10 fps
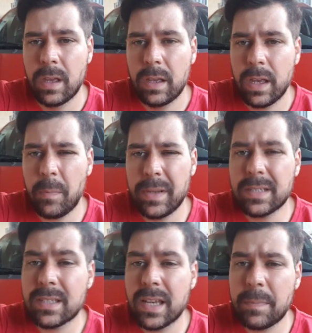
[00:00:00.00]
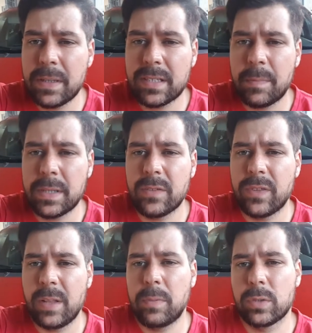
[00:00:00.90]
Eu pensei, pensei, pensei,
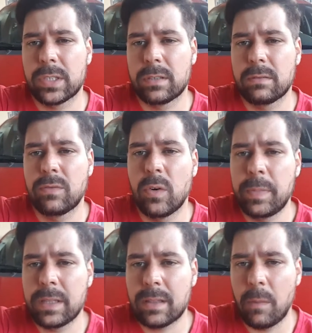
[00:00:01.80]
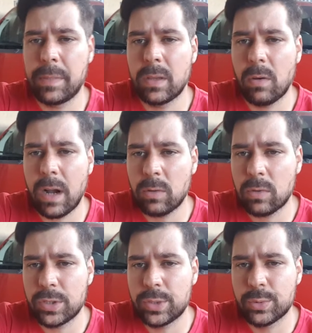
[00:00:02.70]
falei, poxa, eu vou pintar, eu pintei o carro
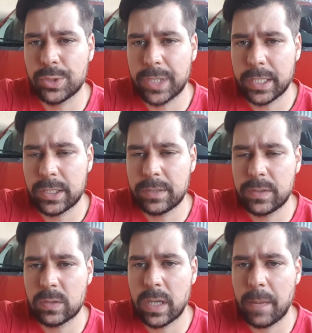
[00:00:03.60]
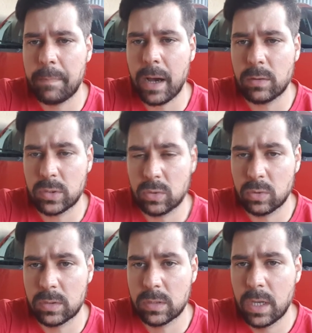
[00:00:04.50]
todinho no jet, fiz os reparos
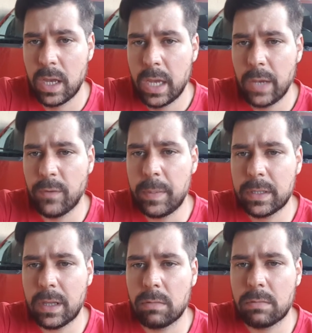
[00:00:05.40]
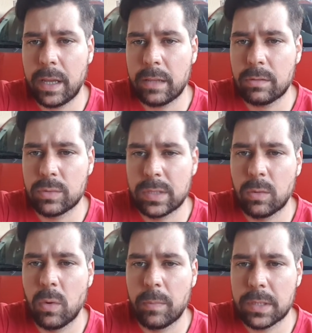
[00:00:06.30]
todos. Eu vou pintar o teto usando o
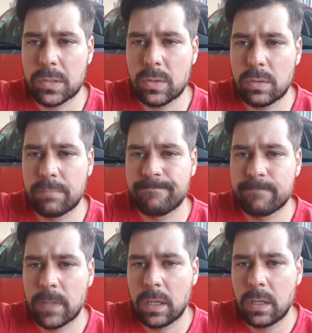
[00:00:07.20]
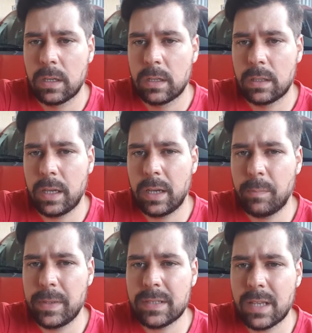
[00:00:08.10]
compressor. né eu
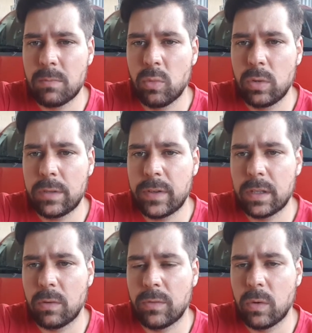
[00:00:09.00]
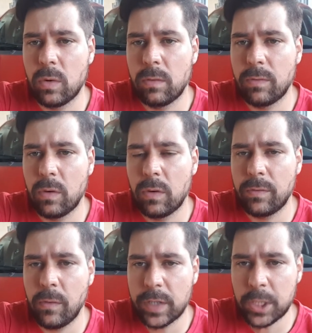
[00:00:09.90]
pensei muito, falei, não, vou, vou,
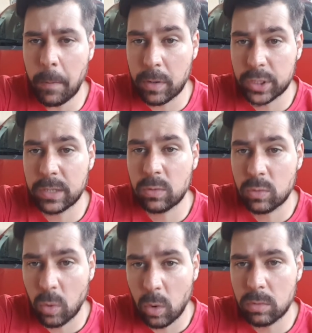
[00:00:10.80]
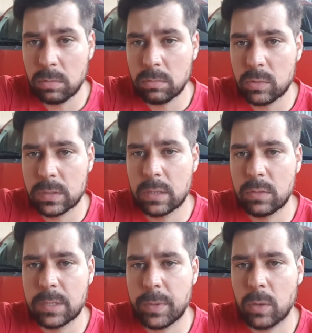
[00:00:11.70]
vou fechar o projeto todo usando o
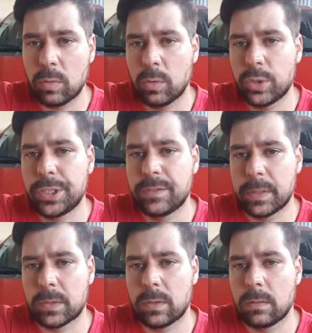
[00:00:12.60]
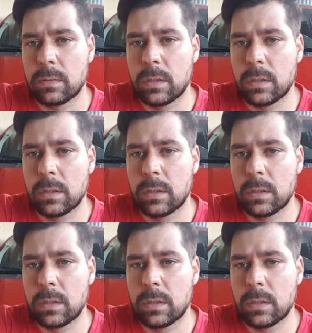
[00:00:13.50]
spray automotivo, pessoal.